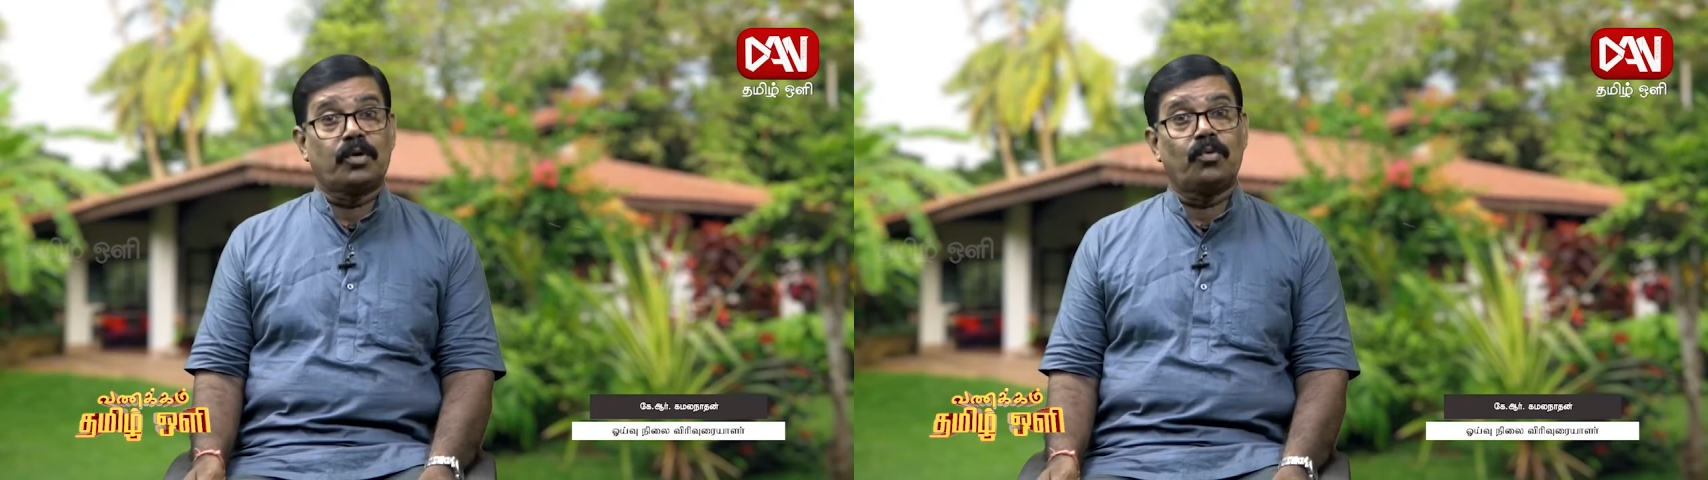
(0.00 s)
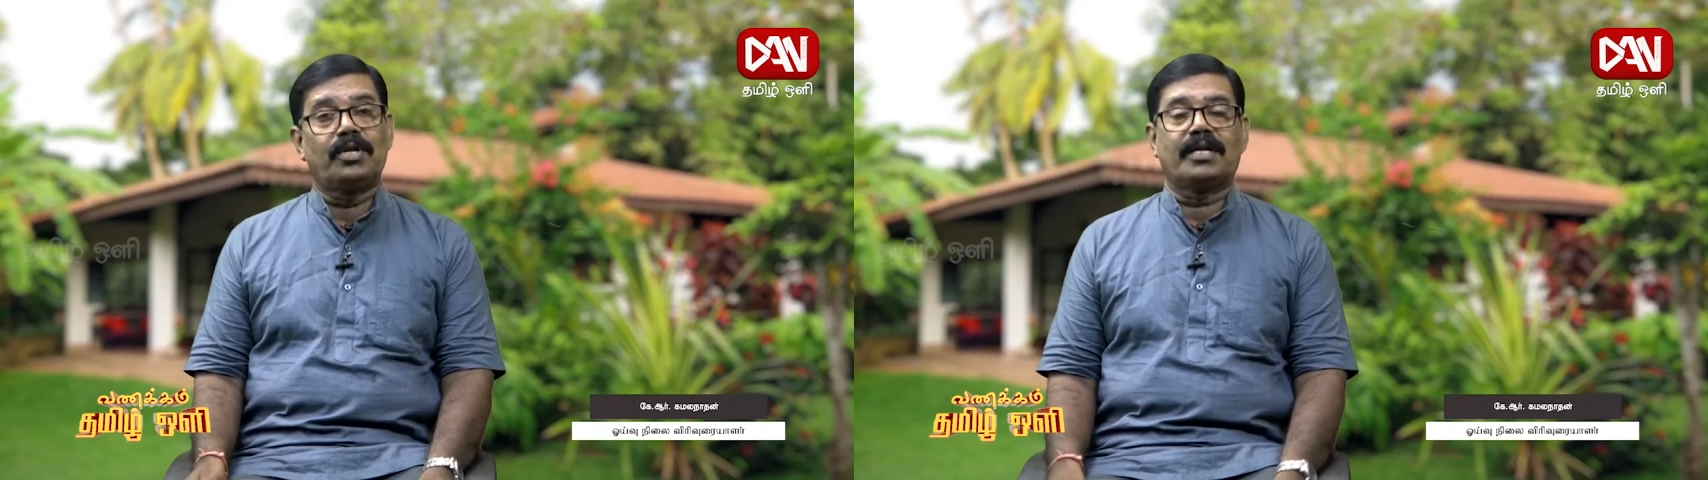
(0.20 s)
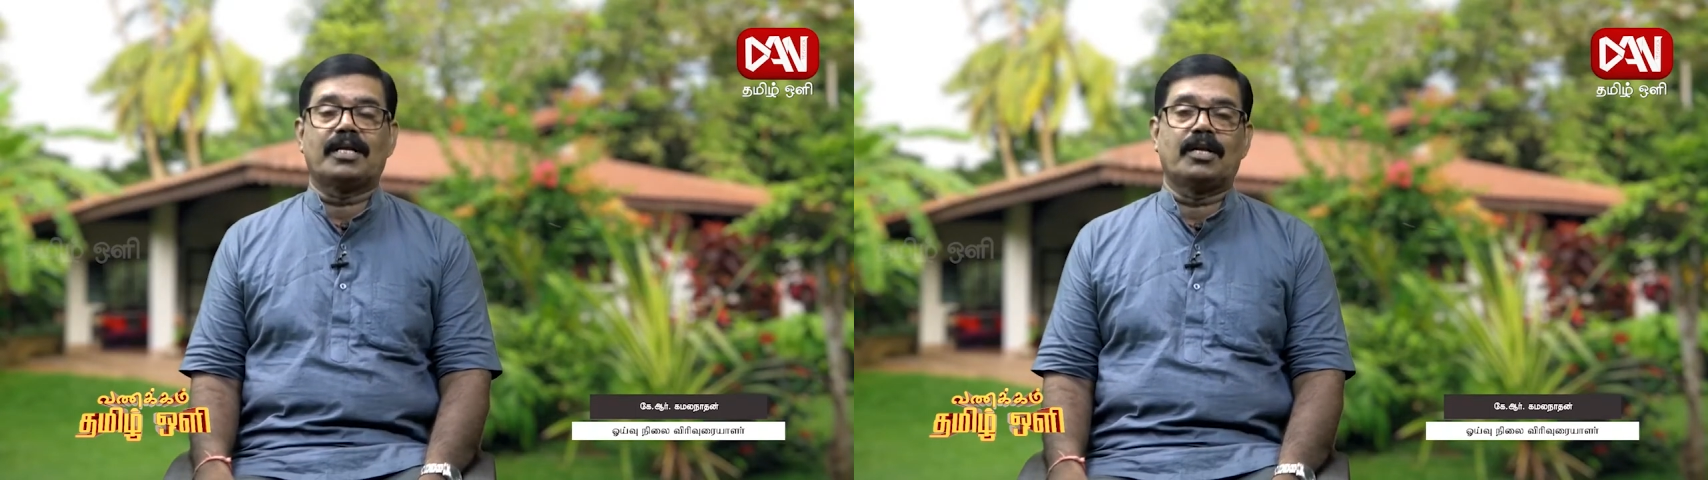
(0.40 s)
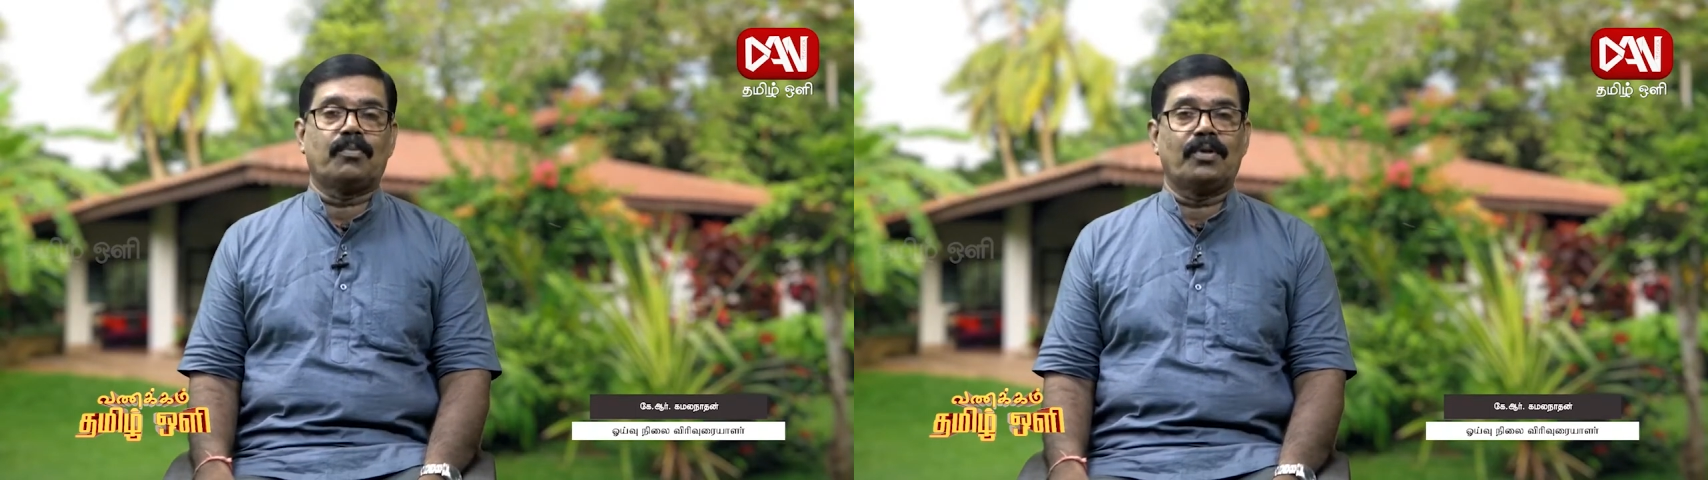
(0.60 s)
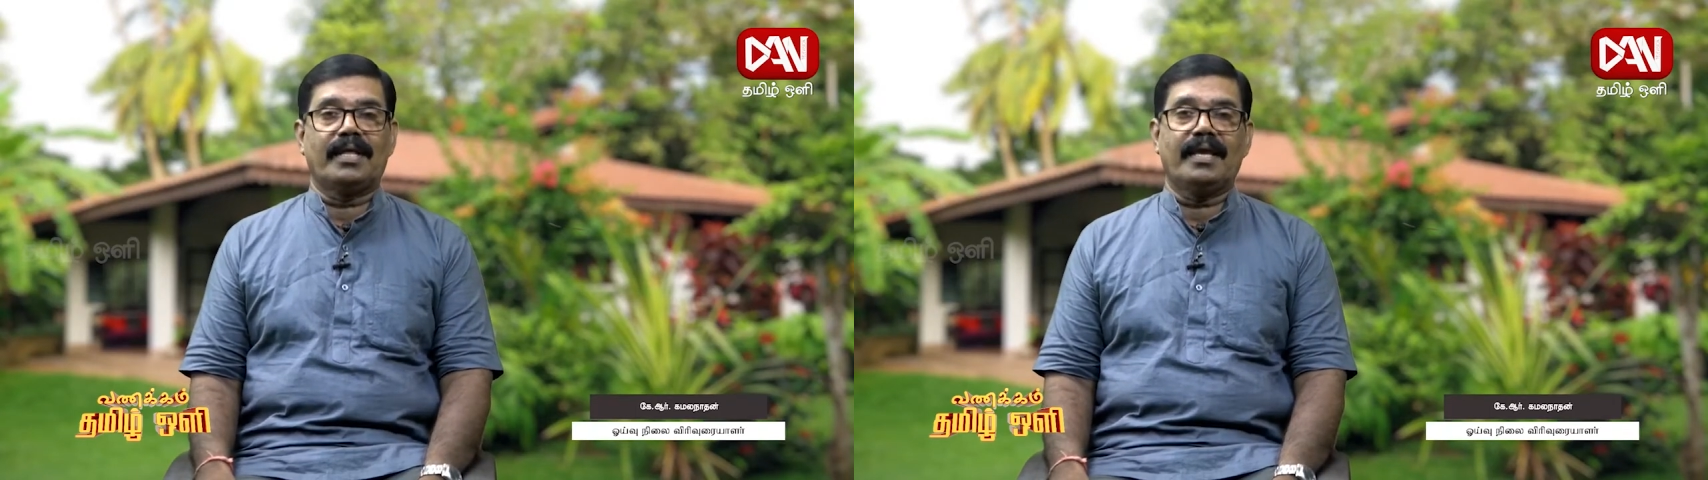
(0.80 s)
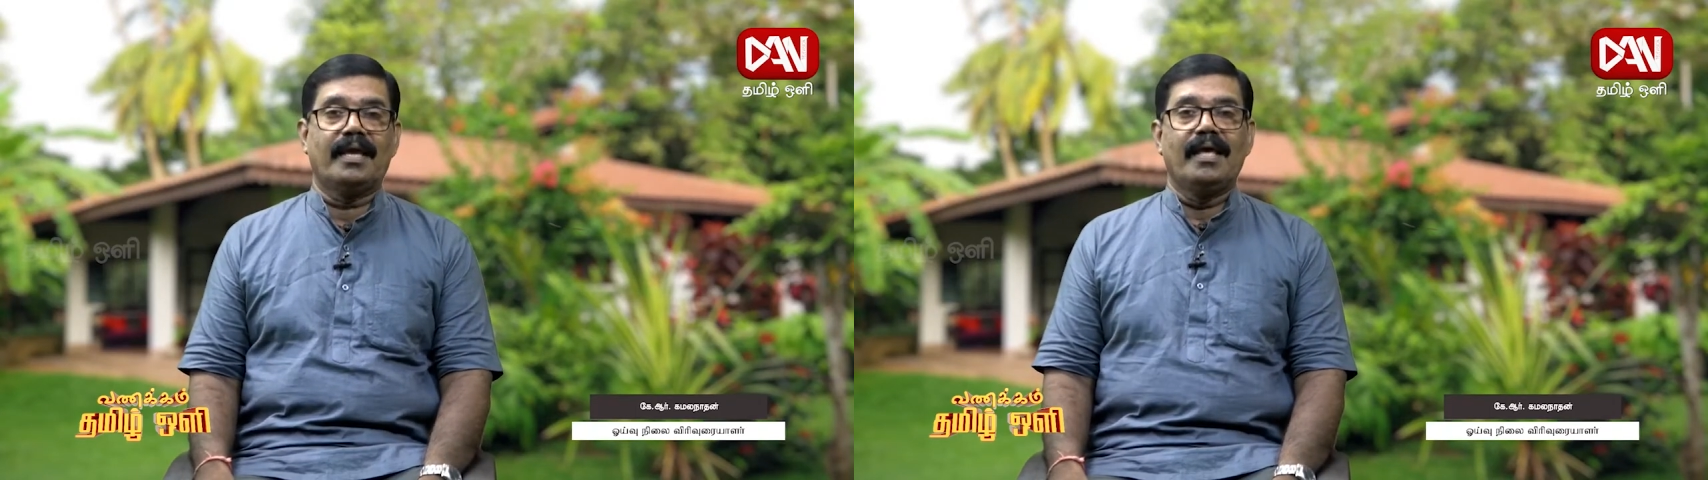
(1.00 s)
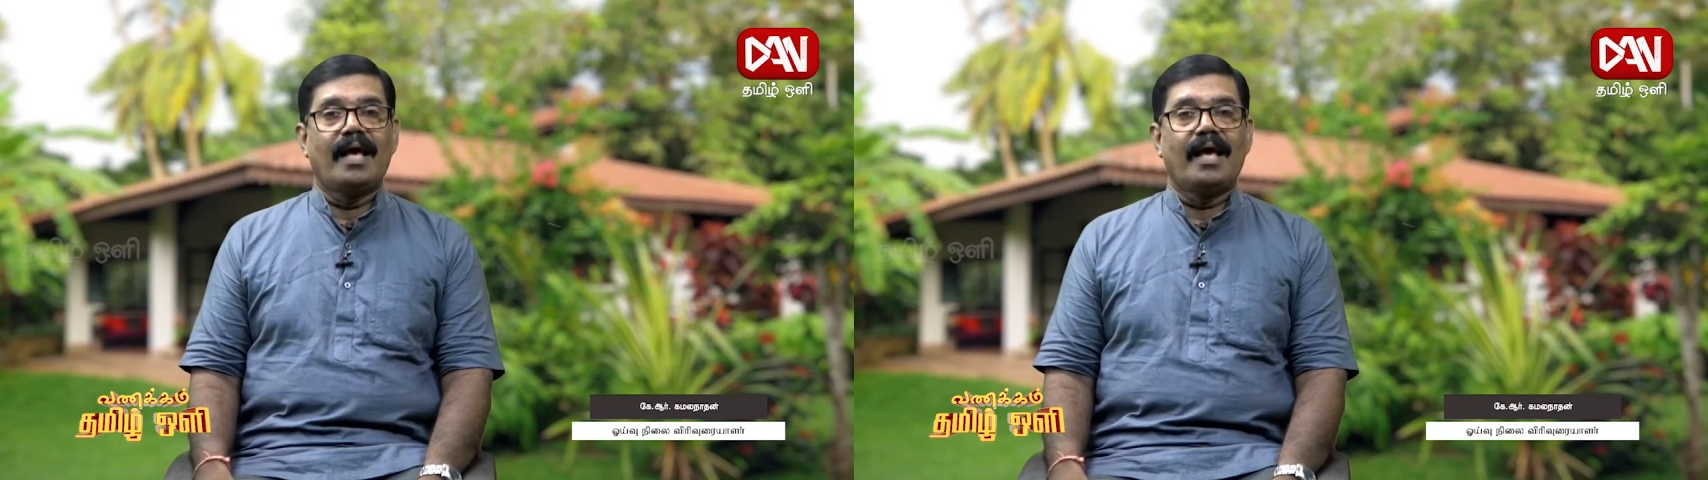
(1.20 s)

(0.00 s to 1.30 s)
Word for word: கொண்டிருக்கின்ற பொழுதே